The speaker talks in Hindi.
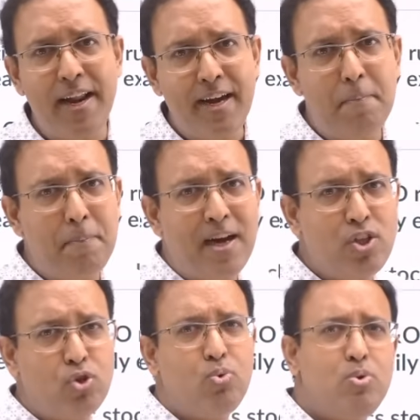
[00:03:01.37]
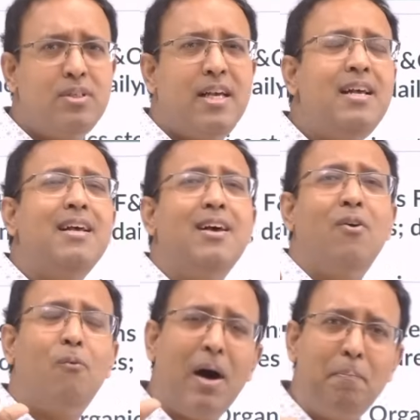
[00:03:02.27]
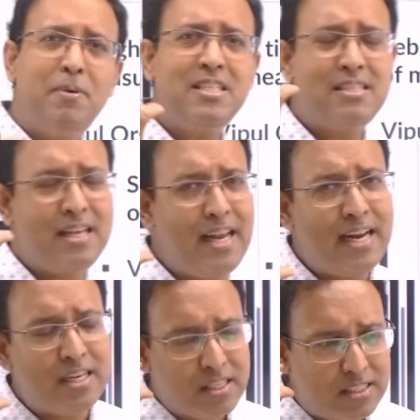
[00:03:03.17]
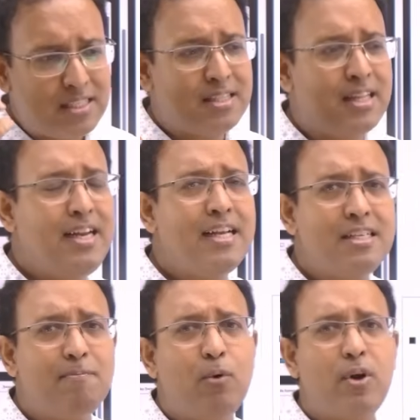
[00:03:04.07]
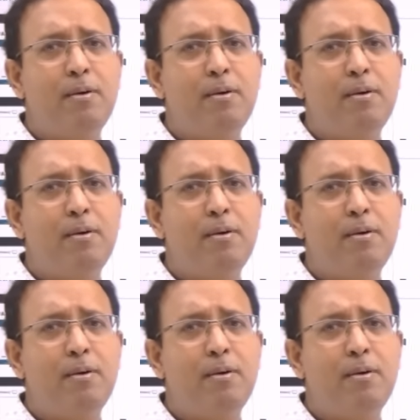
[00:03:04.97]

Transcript: या पांच रूल्स है वापस एक जिस तरीके से मोटा